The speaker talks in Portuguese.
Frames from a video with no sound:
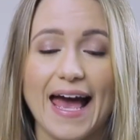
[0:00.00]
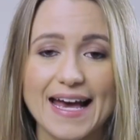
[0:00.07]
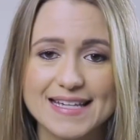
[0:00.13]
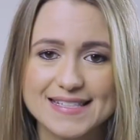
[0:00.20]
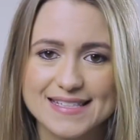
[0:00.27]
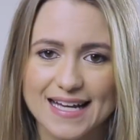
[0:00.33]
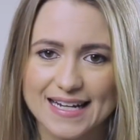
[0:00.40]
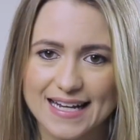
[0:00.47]

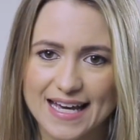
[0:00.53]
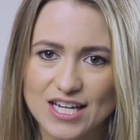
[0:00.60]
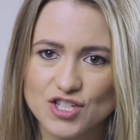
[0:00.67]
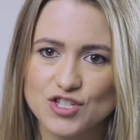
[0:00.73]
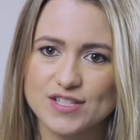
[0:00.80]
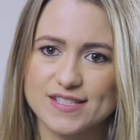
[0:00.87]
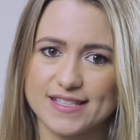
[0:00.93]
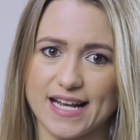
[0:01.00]
Esta
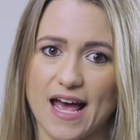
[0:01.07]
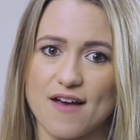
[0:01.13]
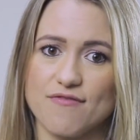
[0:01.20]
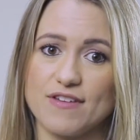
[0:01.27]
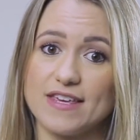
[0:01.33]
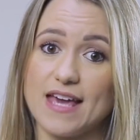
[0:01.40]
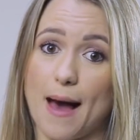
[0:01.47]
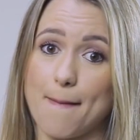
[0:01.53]
lei
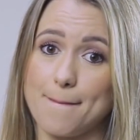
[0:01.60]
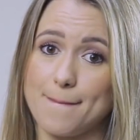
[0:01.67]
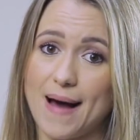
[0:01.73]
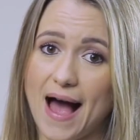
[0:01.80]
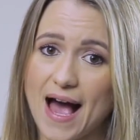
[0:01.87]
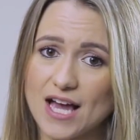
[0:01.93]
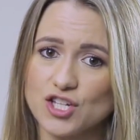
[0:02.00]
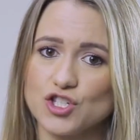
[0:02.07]
descreve que a
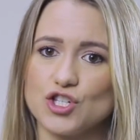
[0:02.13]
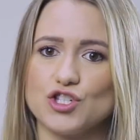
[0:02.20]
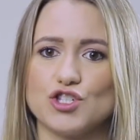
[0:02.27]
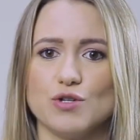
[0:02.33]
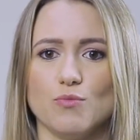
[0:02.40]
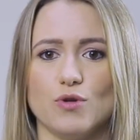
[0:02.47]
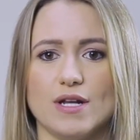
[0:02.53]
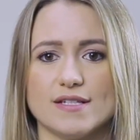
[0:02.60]
baixa
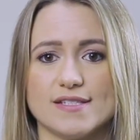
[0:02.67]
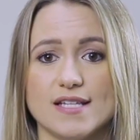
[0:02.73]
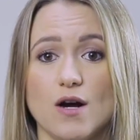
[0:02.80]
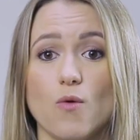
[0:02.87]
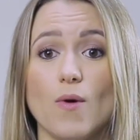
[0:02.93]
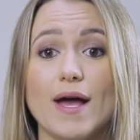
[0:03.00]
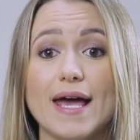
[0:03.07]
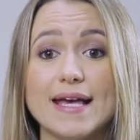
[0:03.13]

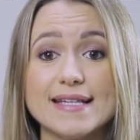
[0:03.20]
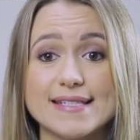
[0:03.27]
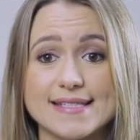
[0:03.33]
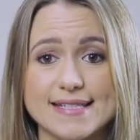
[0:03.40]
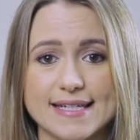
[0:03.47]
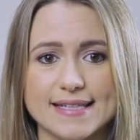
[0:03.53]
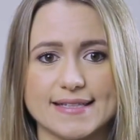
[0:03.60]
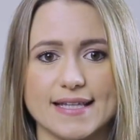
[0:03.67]
estimulação
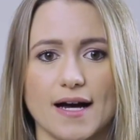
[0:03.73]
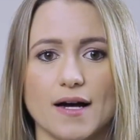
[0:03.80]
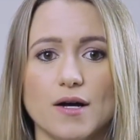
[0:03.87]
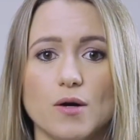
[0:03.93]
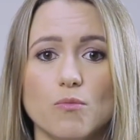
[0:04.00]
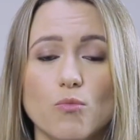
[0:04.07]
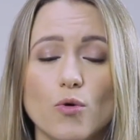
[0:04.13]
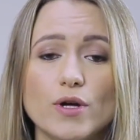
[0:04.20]
excita,
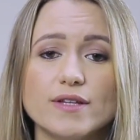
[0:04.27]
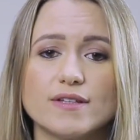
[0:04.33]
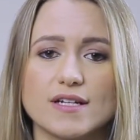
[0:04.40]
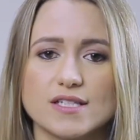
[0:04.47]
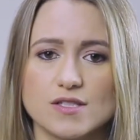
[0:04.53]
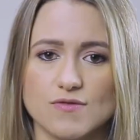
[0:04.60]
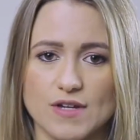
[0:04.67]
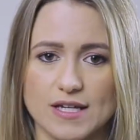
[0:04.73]

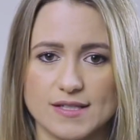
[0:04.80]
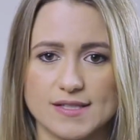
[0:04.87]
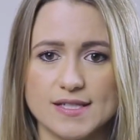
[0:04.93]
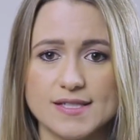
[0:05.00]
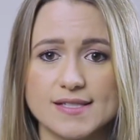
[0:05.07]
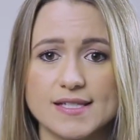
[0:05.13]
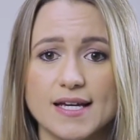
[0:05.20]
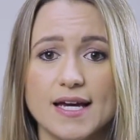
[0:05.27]
muitas
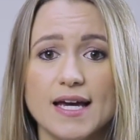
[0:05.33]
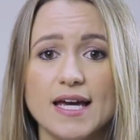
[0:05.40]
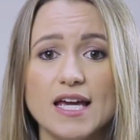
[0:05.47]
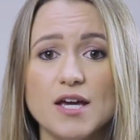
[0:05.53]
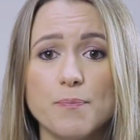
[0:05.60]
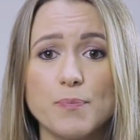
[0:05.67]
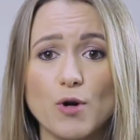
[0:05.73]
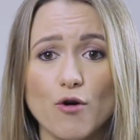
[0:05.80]
vezes,
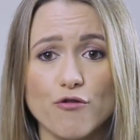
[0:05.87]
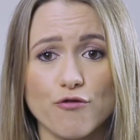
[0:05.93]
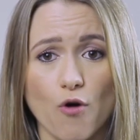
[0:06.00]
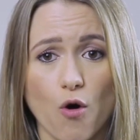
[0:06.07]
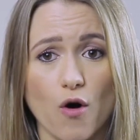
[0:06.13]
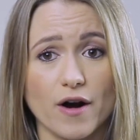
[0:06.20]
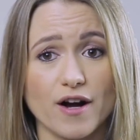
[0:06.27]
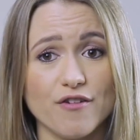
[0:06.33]
e
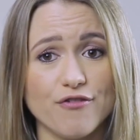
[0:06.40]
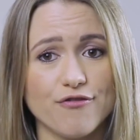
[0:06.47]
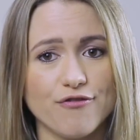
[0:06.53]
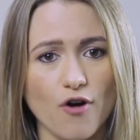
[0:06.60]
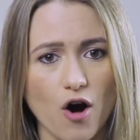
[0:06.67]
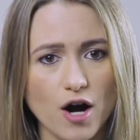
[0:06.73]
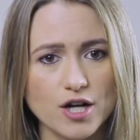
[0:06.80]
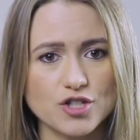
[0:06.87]
provoca
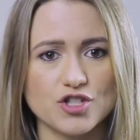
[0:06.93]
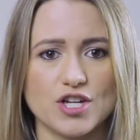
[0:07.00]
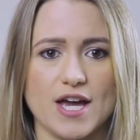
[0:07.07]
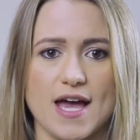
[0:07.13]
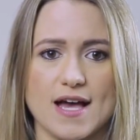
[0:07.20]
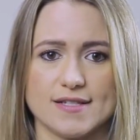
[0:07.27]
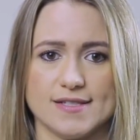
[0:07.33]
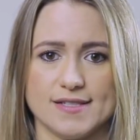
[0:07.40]
forte
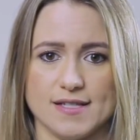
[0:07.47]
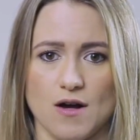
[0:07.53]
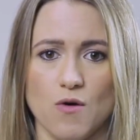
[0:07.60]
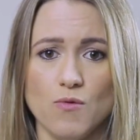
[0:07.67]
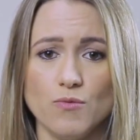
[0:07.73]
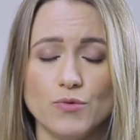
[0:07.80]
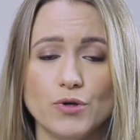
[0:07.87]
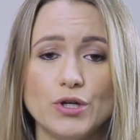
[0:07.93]

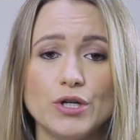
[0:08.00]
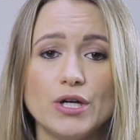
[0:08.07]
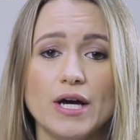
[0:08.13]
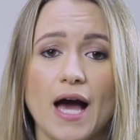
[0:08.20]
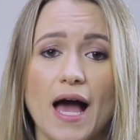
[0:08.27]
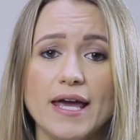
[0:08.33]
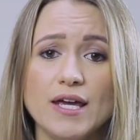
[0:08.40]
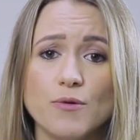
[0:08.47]
reação
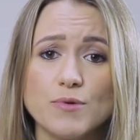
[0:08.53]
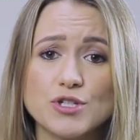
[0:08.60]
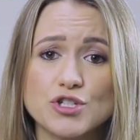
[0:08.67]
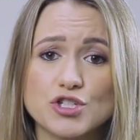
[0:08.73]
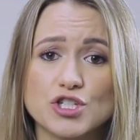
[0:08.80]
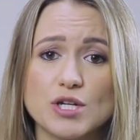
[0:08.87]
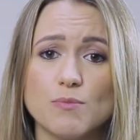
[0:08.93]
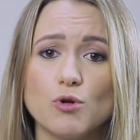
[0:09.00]
e um
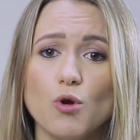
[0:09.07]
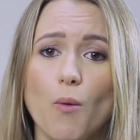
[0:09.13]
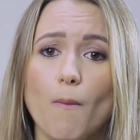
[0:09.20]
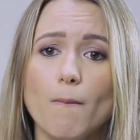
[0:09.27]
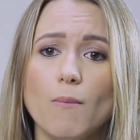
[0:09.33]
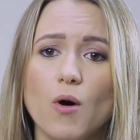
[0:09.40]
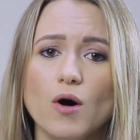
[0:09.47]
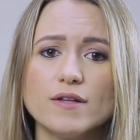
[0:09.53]

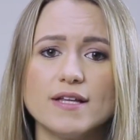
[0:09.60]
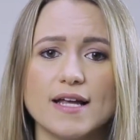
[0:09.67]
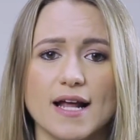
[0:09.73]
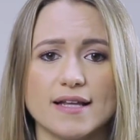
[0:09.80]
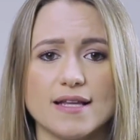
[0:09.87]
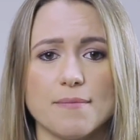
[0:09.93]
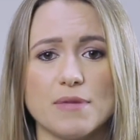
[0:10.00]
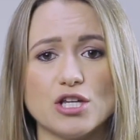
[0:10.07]
estímulo
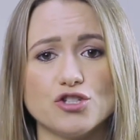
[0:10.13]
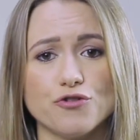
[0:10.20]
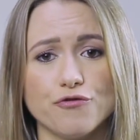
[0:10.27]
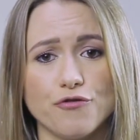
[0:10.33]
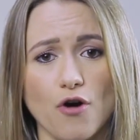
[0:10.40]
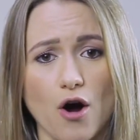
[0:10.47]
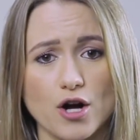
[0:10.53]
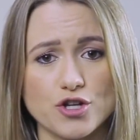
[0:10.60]
moderadamente
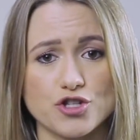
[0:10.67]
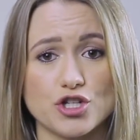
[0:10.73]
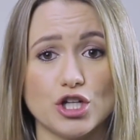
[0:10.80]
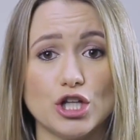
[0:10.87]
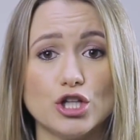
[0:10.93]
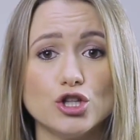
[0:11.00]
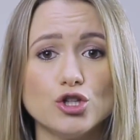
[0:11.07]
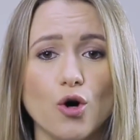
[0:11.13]

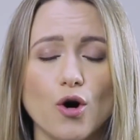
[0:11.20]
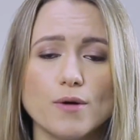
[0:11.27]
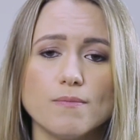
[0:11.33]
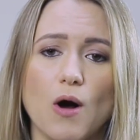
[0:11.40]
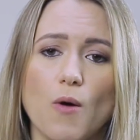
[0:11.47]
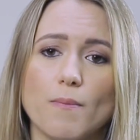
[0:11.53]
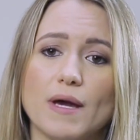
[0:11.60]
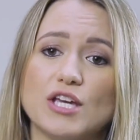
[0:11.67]
forte
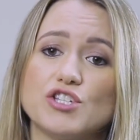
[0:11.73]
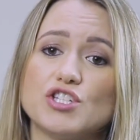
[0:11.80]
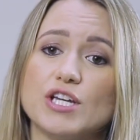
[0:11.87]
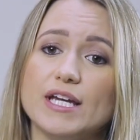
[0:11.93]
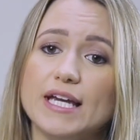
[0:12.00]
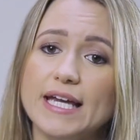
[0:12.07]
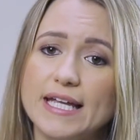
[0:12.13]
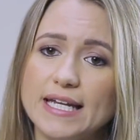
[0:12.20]

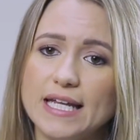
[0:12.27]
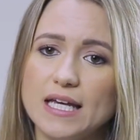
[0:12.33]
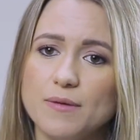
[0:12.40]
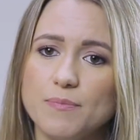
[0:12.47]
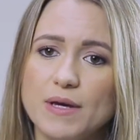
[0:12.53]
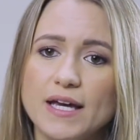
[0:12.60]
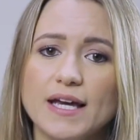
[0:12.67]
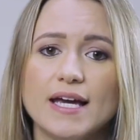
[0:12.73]
normalmente
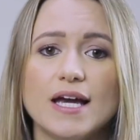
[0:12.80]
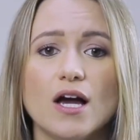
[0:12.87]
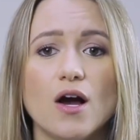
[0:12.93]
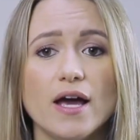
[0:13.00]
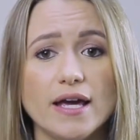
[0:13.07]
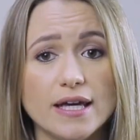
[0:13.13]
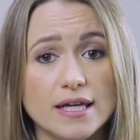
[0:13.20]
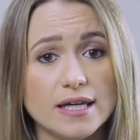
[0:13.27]
inibe
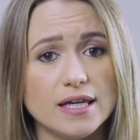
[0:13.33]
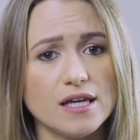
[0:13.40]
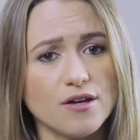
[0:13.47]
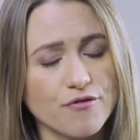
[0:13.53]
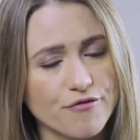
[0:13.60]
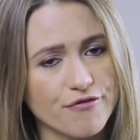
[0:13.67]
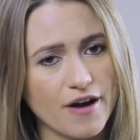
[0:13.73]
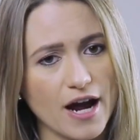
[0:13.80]
e
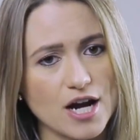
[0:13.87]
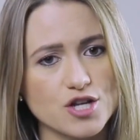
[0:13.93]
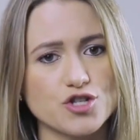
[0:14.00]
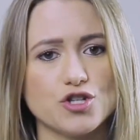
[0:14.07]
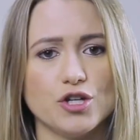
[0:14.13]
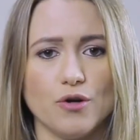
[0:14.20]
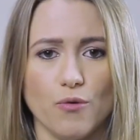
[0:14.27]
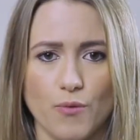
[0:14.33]

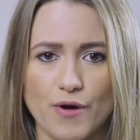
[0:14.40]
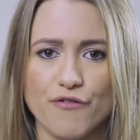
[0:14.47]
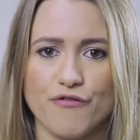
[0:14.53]
inverte o